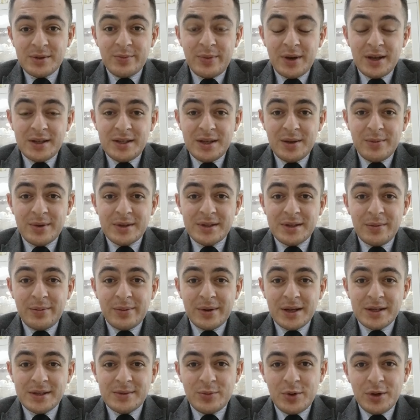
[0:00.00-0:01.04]
спасибо за
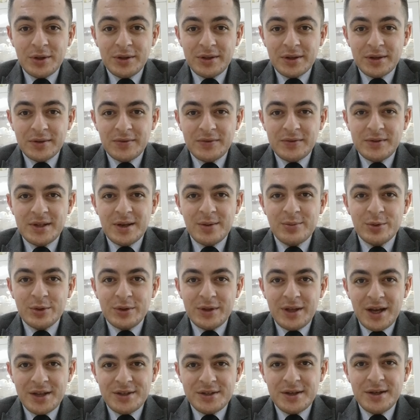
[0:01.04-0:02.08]
просмотр, всем
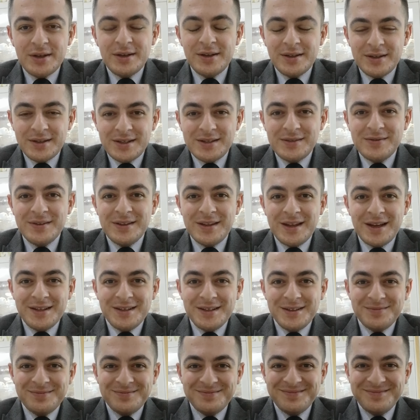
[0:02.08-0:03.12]
удачи и до
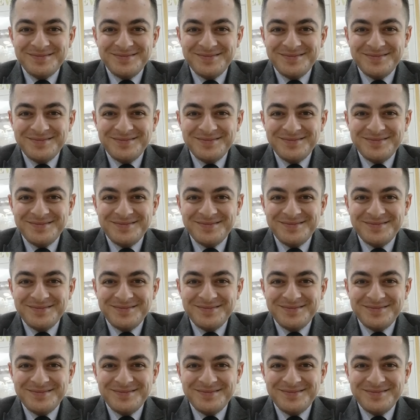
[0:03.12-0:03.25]
свидания.